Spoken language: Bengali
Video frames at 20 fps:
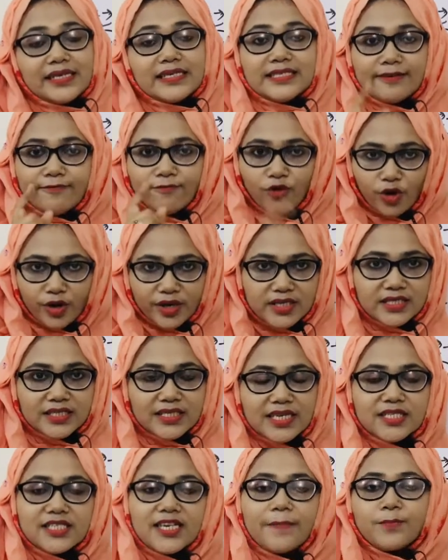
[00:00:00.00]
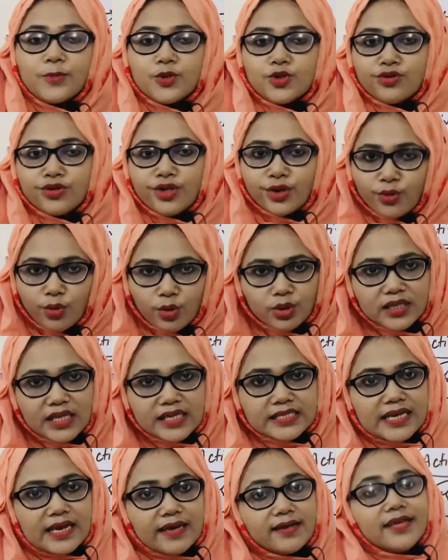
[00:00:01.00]
যে ভয়েস চেঞ্জ আপনি যদি করতে
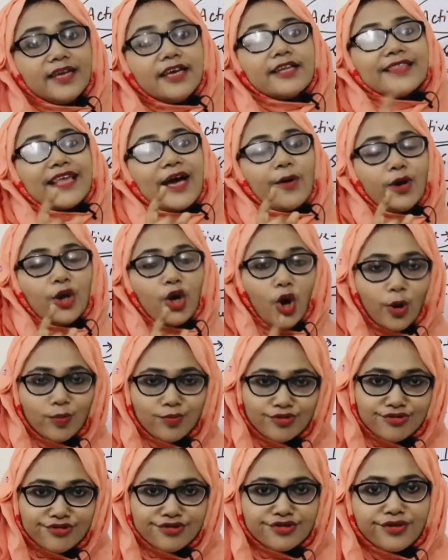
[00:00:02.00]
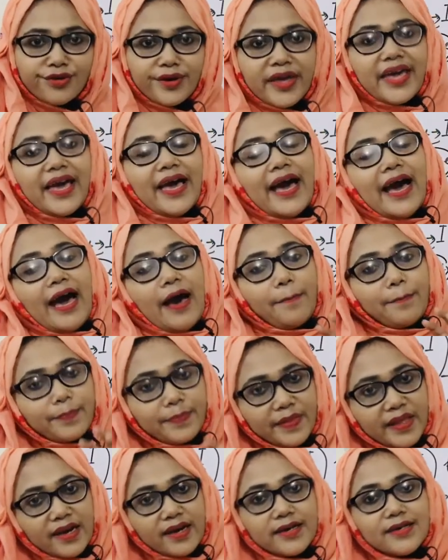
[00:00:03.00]
চান তাহলে অবশ্যই
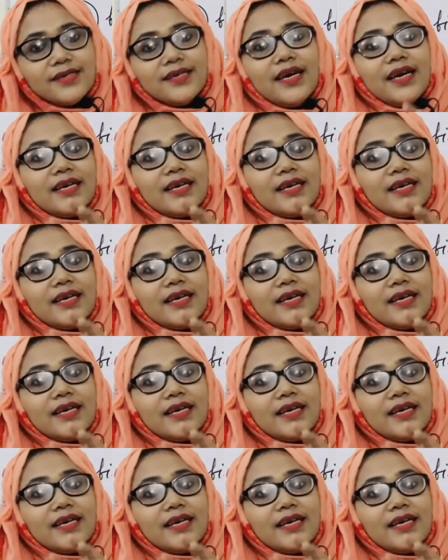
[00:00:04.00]
আপনার